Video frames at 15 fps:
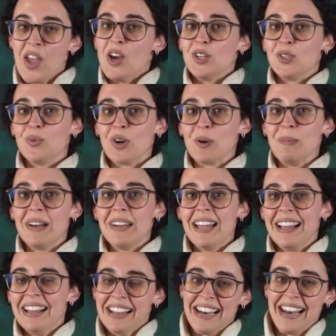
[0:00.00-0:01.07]
Su
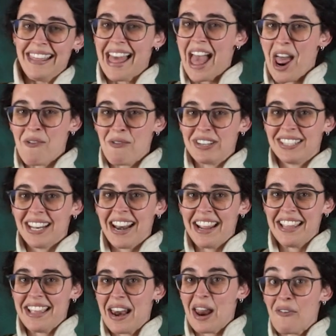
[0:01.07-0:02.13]
hermana le da a nuestra
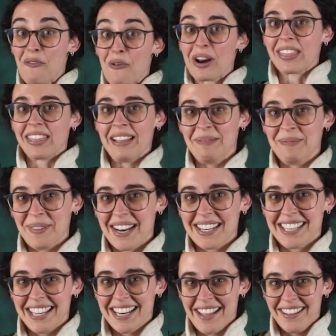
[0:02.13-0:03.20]
niña la fuerza para
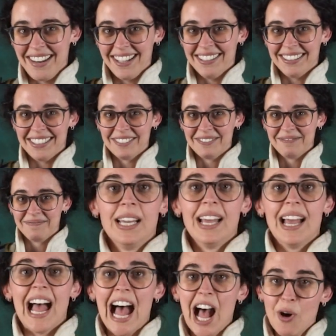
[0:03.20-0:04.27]
seguir adelante.
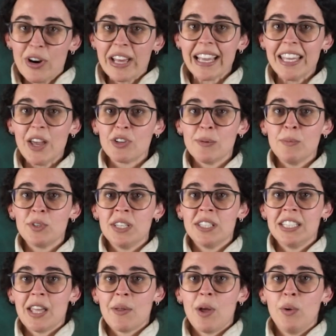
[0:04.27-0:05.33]
Ahora que ya os hemos
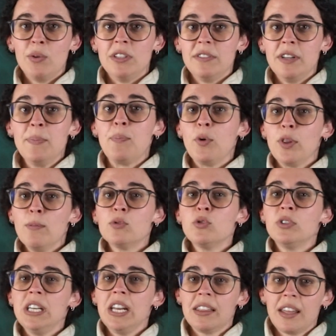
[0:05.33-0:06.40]
enseñado a Ludivine, podemos
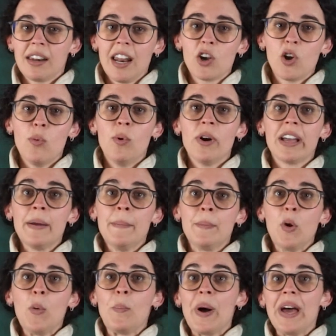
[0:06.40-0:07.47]
utilizarla como
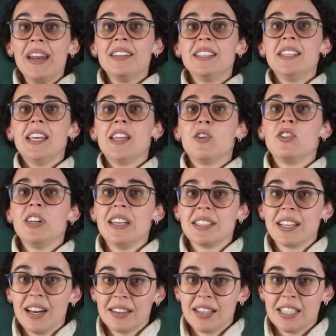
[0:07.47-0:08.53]
ejemplo para enseñaros las
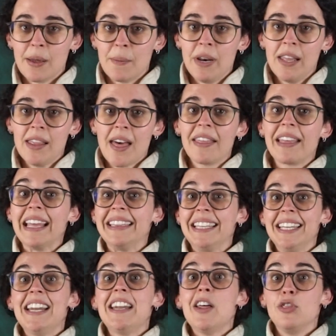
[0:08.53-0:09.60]
cartas de habilidad que
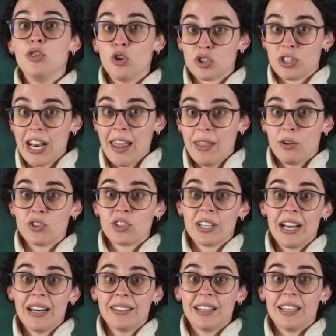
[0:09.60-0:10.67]
tienen dos lados,
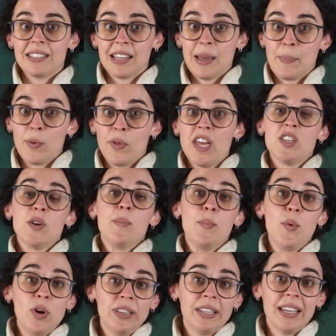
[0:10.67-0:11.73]
cartas que podéis
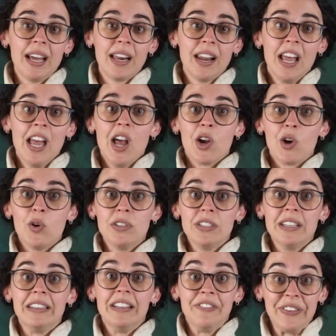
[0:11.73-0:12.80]
voltear con
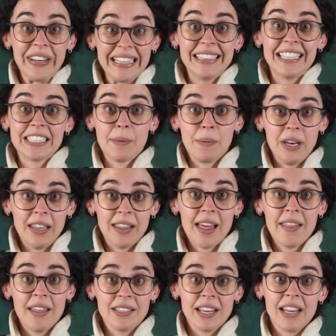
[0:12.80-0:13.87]
diferentes
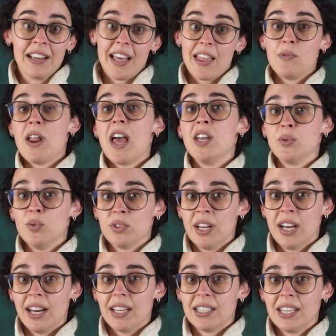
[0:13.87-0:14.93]
habilidades en cada una de sus
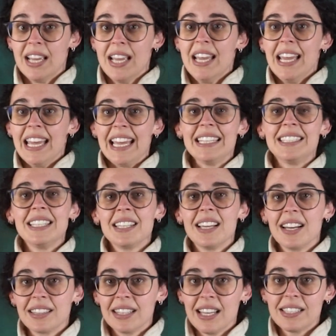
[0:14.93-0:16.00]
caras. Estas
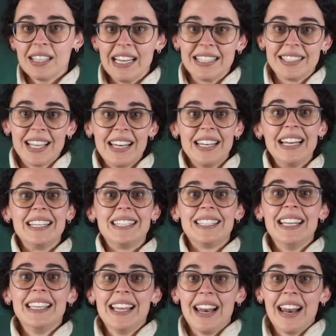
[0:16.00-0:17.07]
cartas están
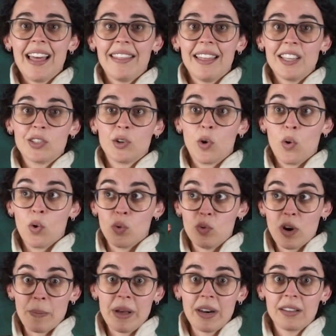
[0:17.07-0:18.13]
señaladas con
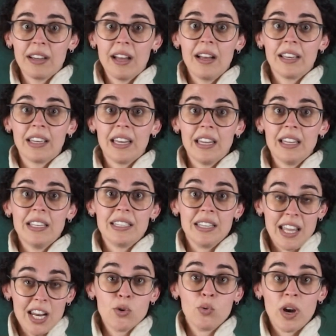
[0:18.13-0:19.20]
una marca que
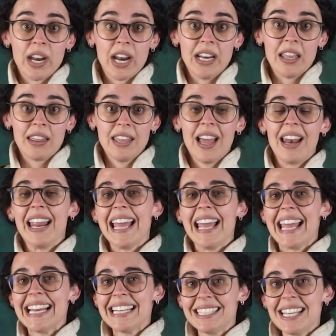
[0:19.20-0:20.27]
señala su cara inicial.
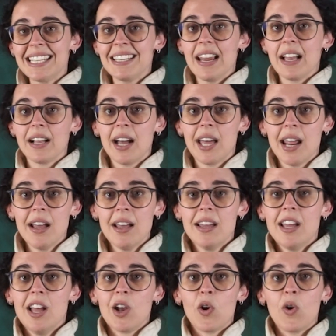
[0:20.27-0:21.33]
Esta es la cara
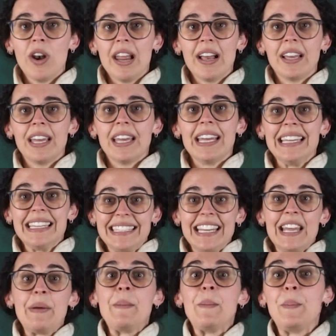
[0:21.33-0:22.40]
con la que
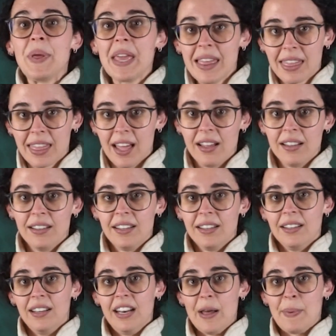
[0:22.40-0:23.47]
se empieza
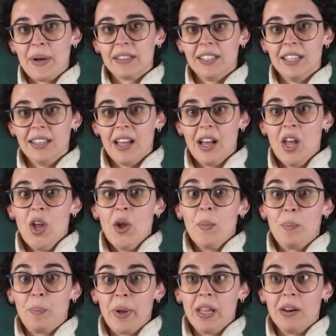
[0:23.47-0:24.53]
la partida,
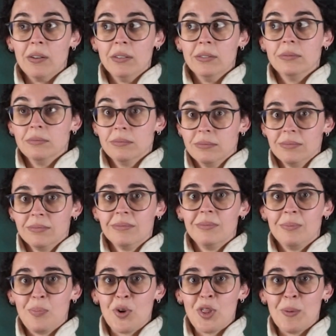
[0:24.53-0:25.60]
pero
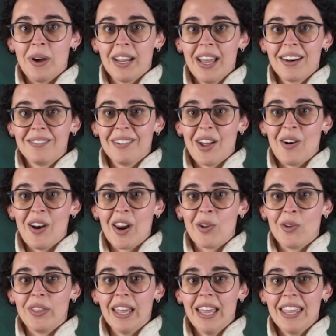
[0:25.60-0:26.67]
puede variar a lo
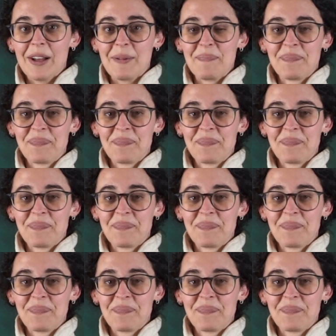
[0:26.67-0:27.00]
largo de ella.